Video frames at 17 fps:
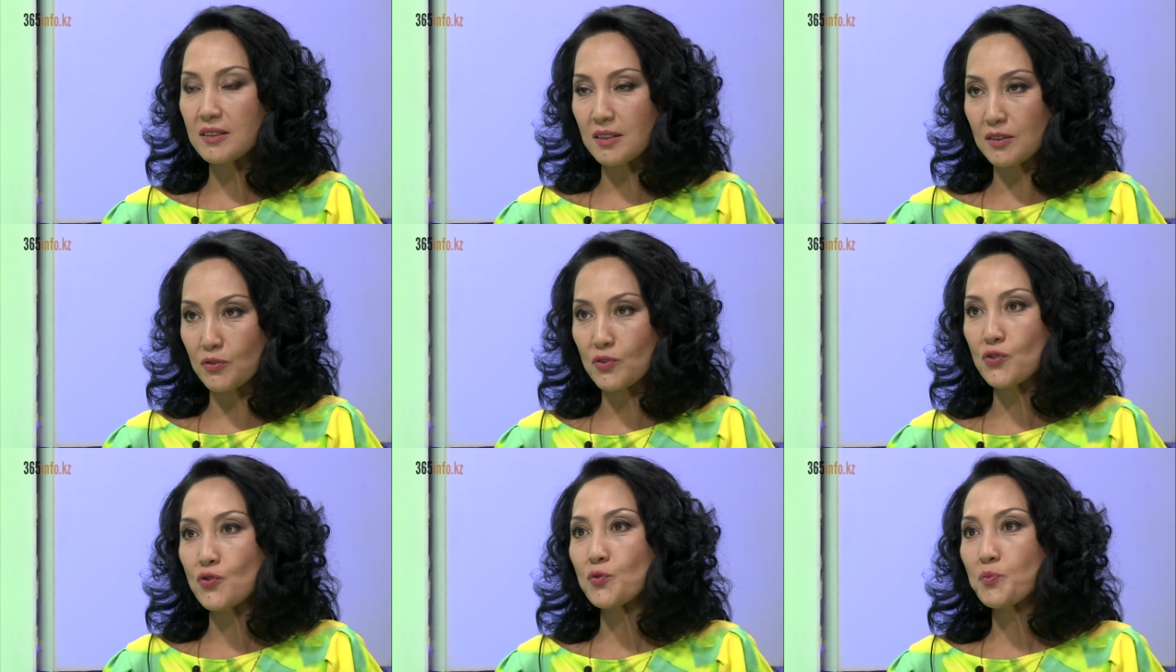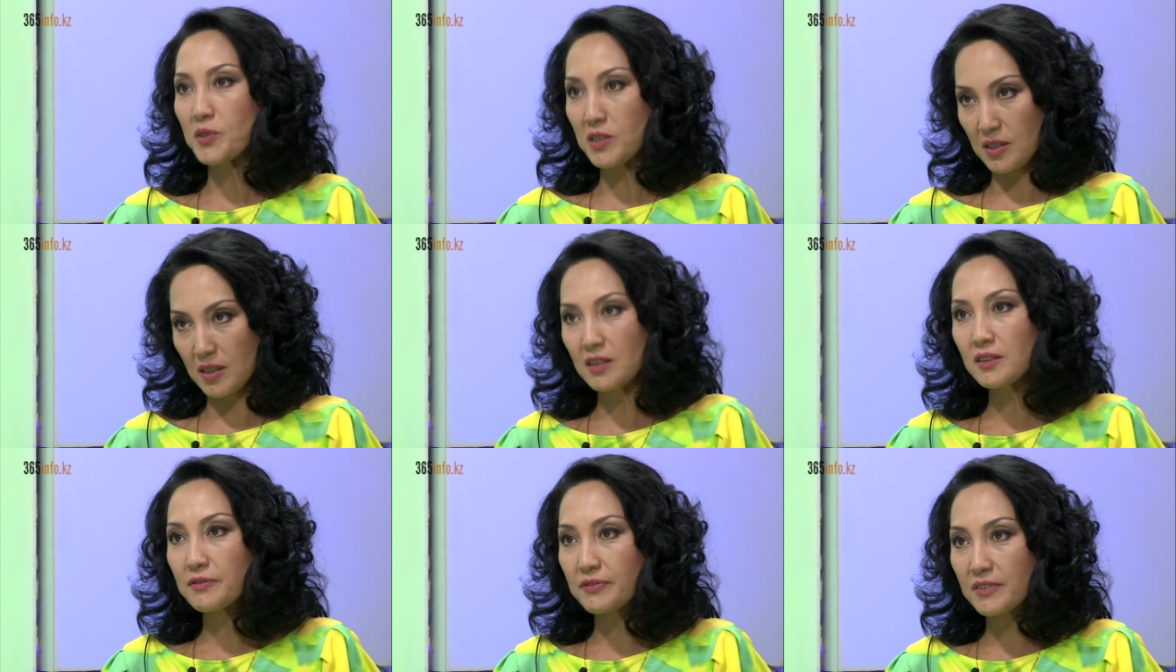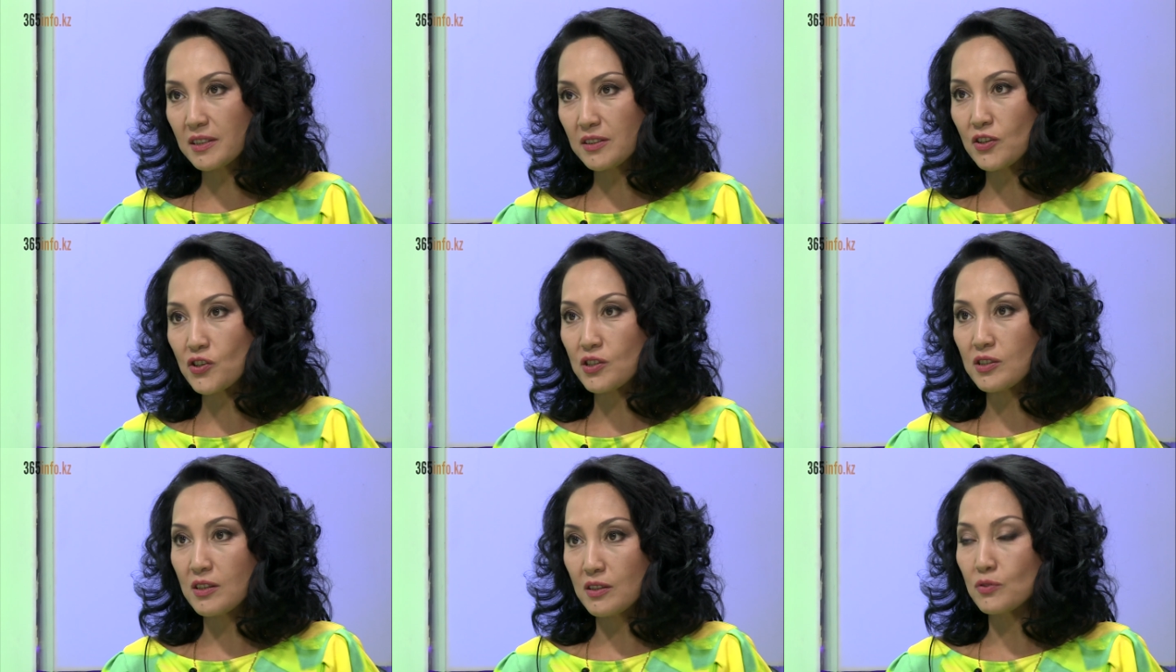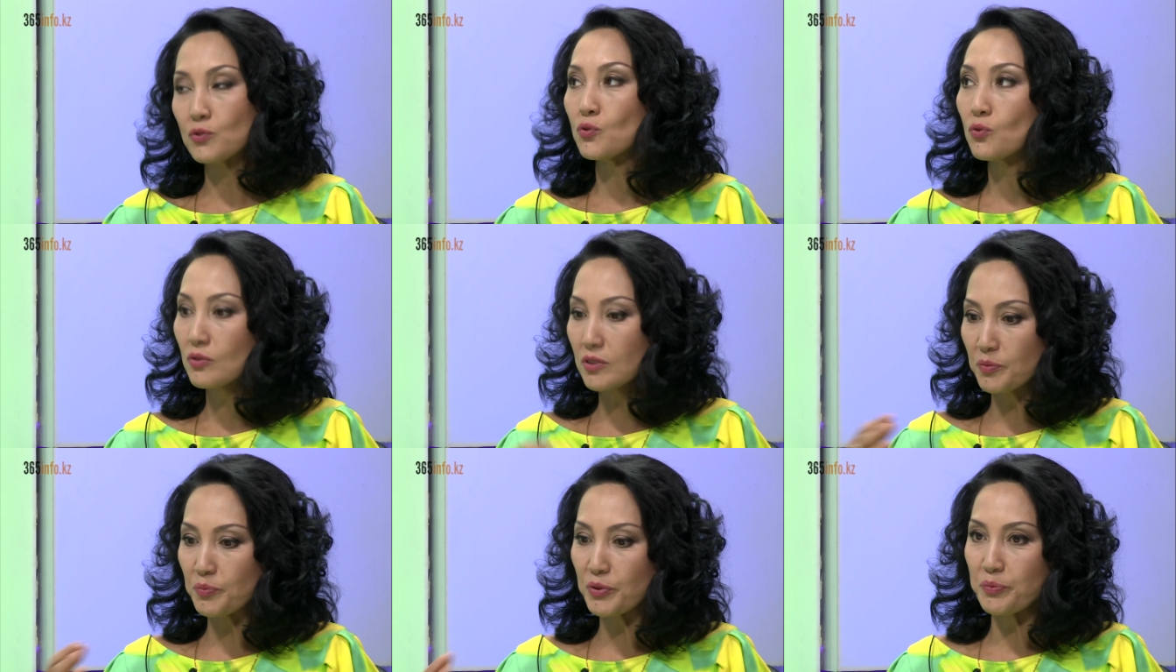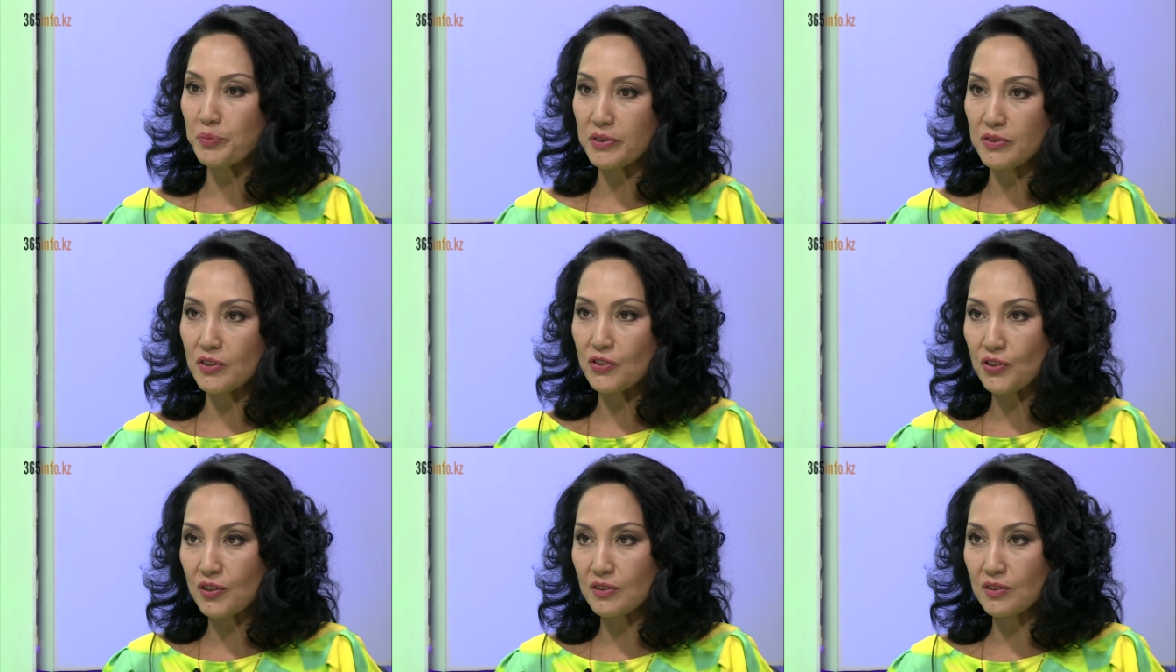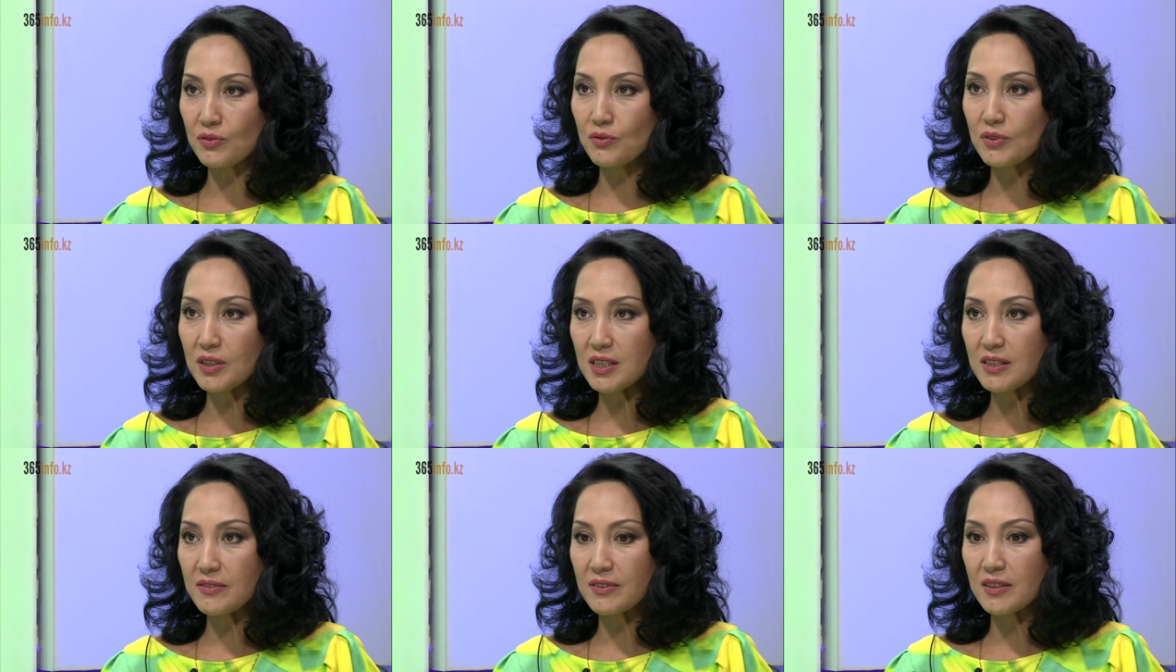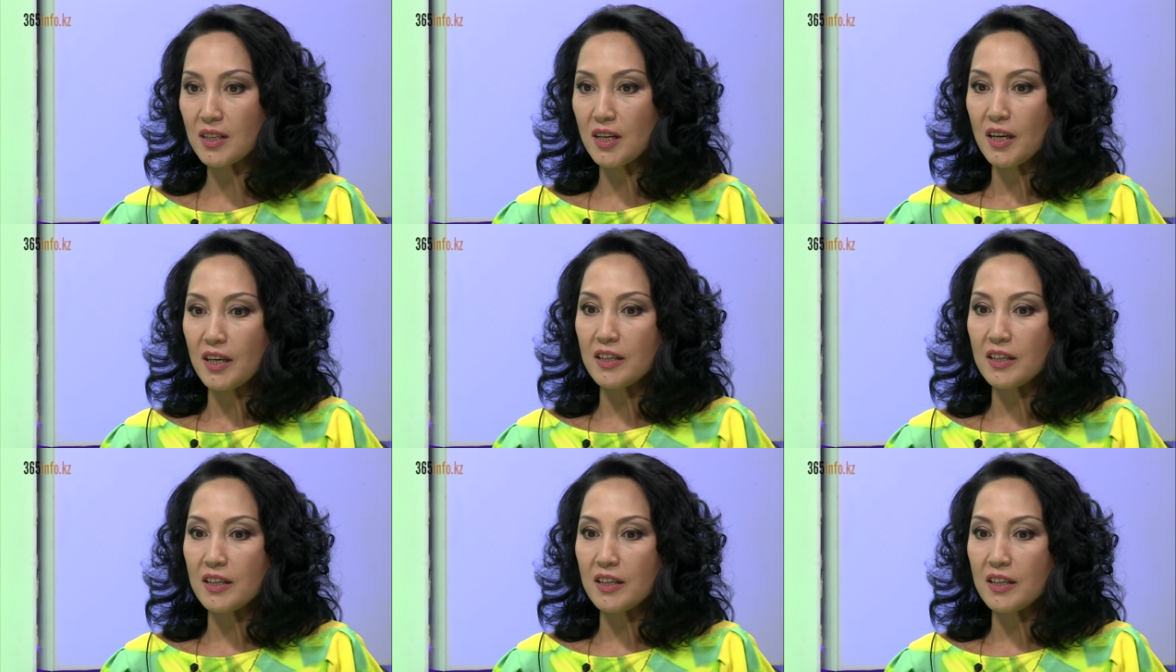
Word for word: это, ну, за счет меценатов, конечно, но и при поддержке государства.